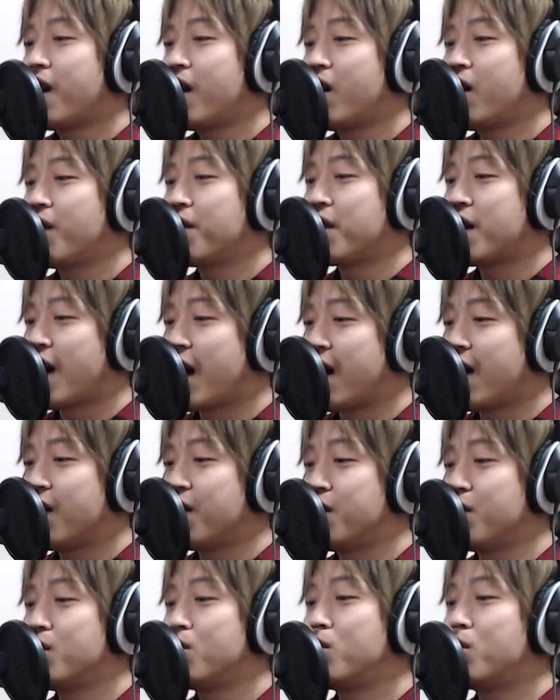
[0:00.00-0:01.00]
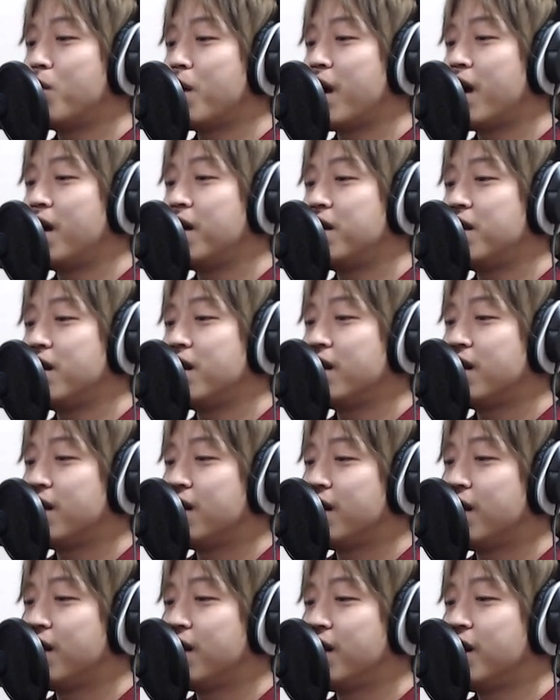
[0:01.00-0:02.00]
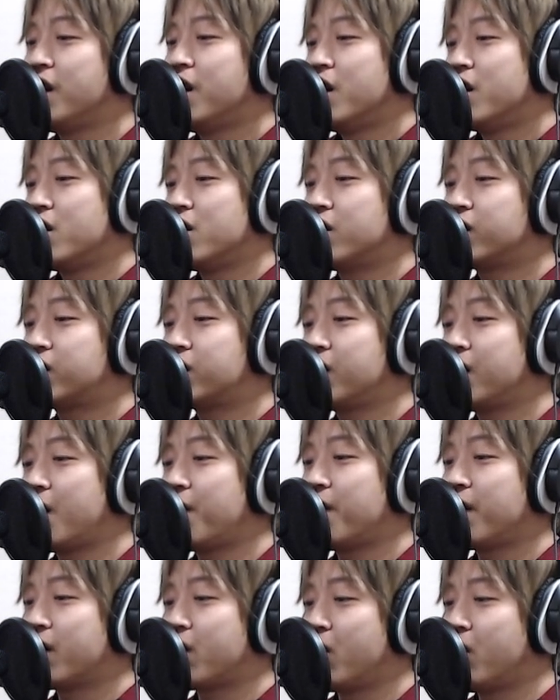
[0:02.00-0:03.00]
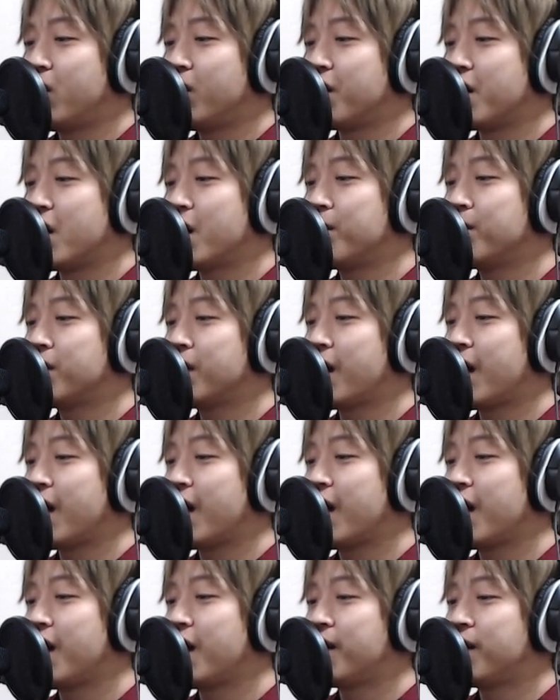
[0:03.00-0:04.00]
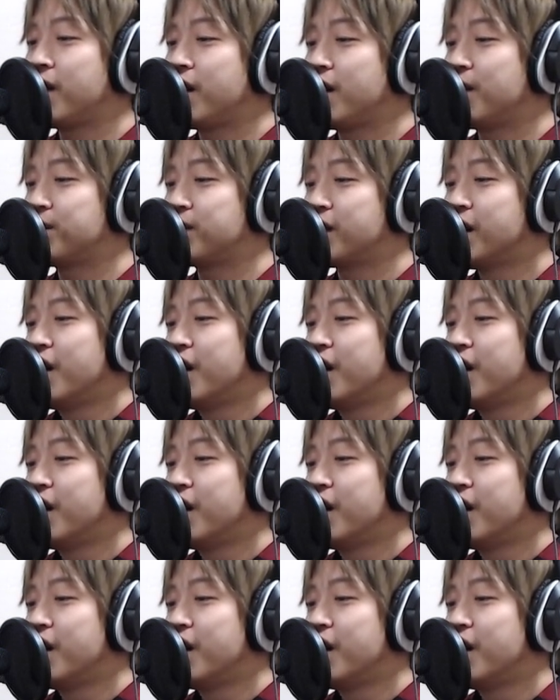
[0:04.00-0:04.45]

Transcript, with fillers: all the other reindeer used to laugh and call him names.